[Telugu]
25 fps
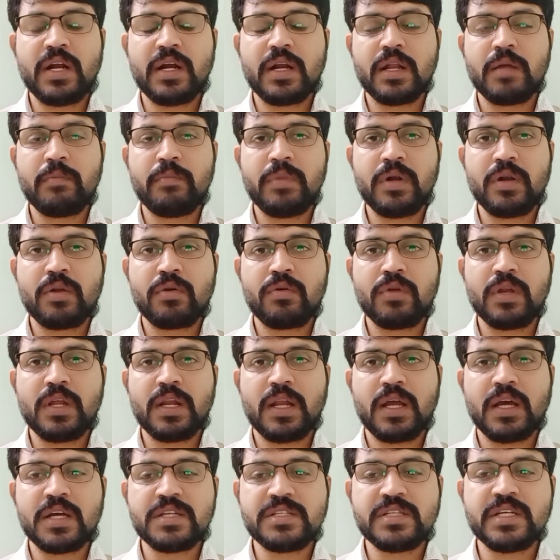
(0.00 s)
అడ్డం పెట్టుకుని
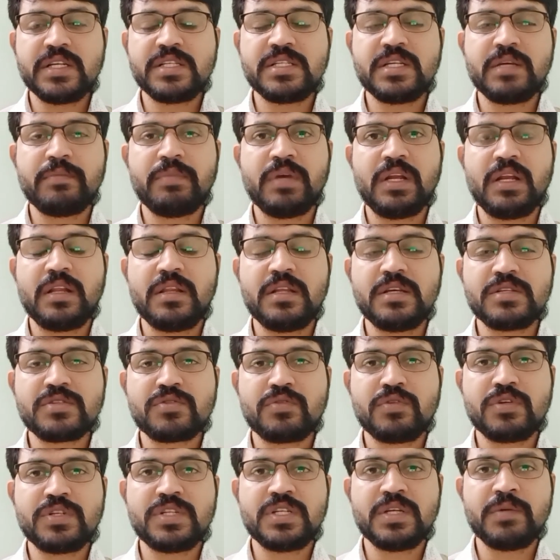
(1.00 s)
ఇలా జేసీబీని
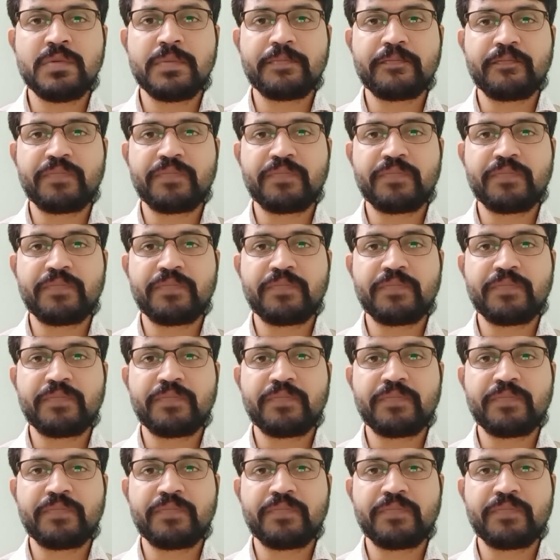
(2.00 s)
తీసుకొచ్చి